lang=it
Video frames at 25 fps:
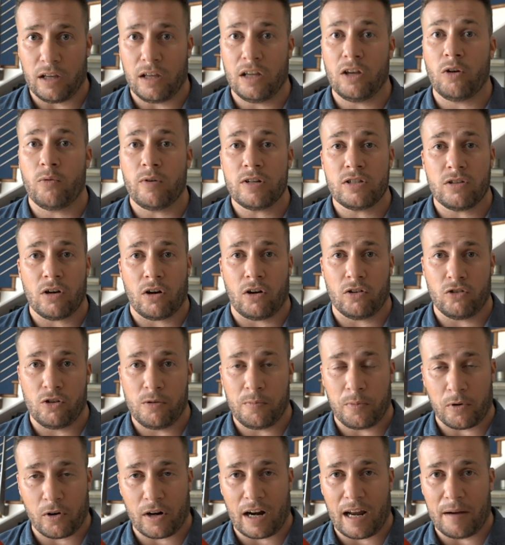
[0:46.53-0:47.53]
In questo accordo di
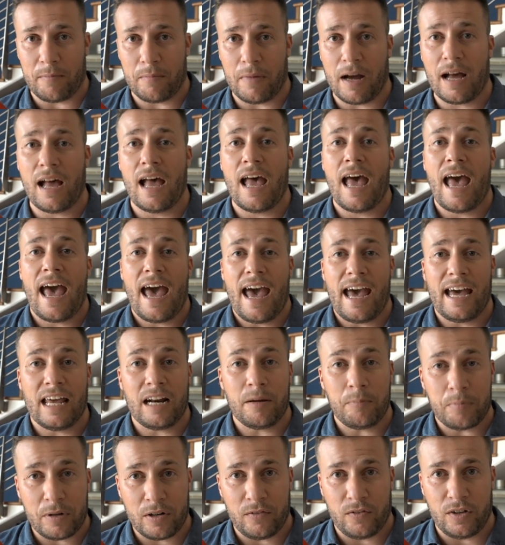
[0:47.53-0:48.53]
programma era
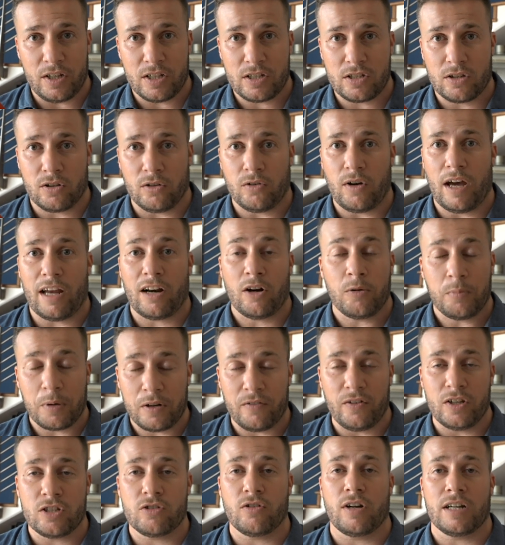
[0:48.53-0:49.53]
previsto, erano
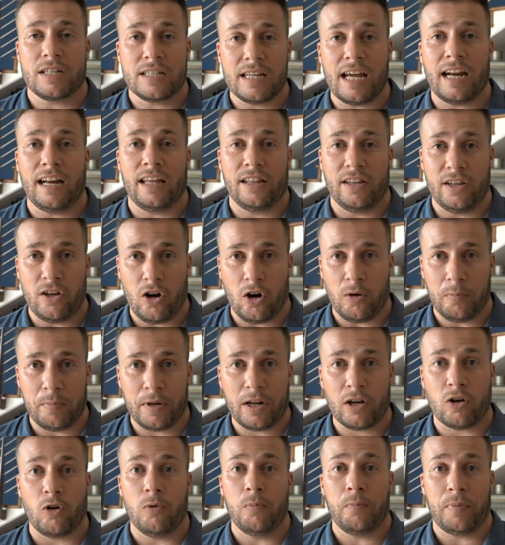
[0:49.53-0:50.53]
previste una serie di
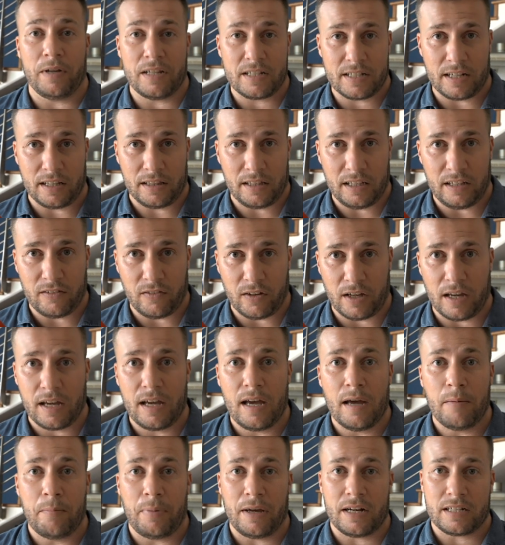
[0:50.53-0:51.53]
opere compensative
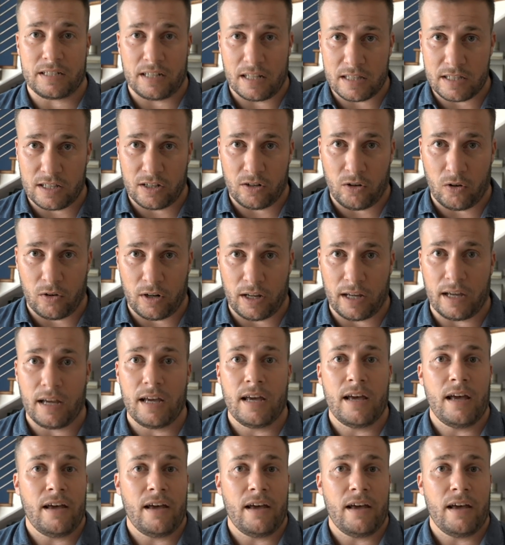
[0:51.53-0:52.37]
per San Zenone.